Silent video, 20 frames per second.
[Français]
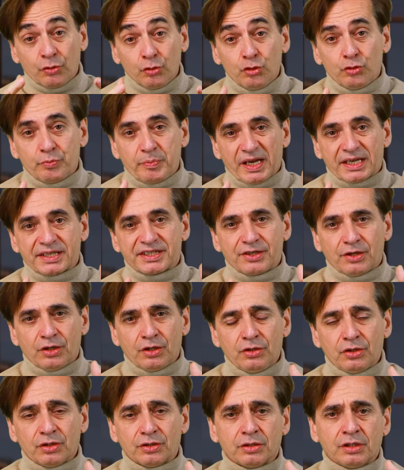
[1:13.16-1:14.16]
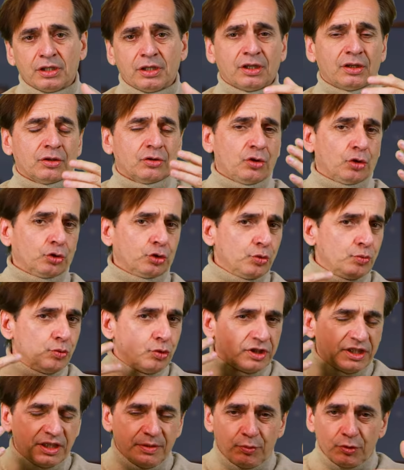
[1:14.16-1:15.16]
à une personne dans de
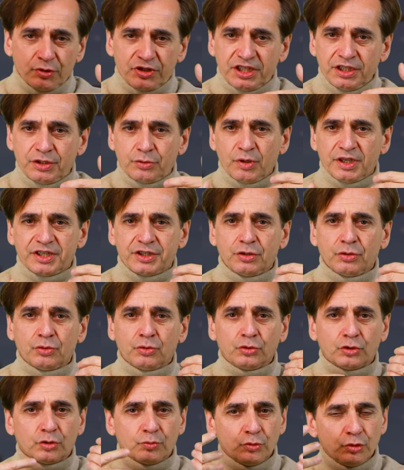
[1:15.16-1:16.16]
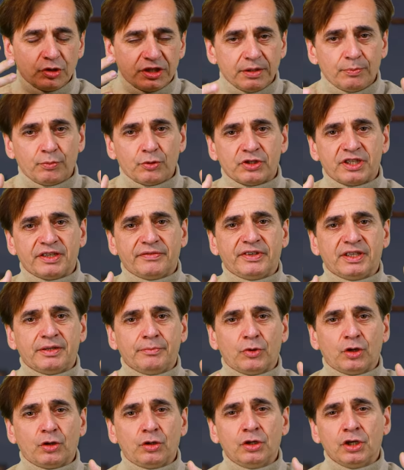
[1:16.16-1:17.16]
multiples situations, de multiples
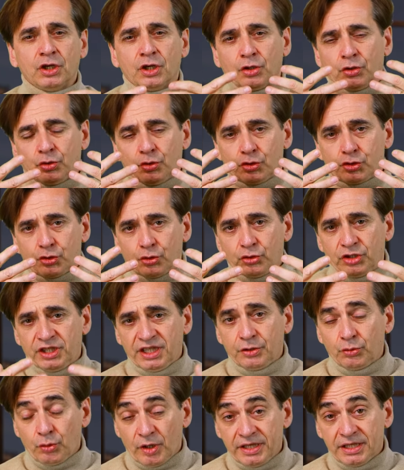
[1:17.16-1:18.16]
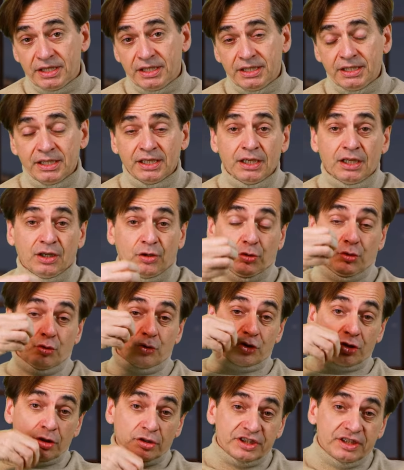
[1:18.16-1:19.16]
événements, de se dédouaner de
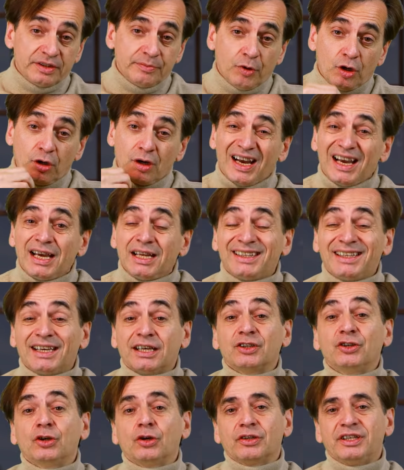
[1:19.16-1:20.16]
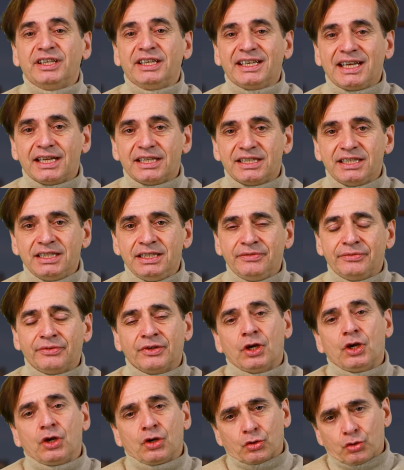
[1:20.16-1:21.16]
sentiments intérieurs négatifs,
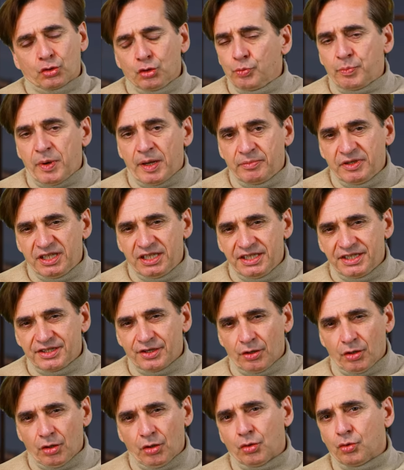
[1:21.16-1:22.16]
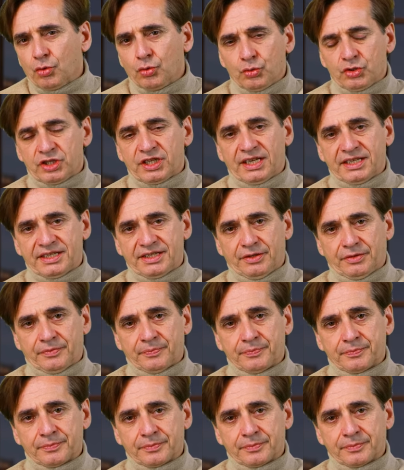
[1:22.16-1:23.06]
culpabilisants ou stressants.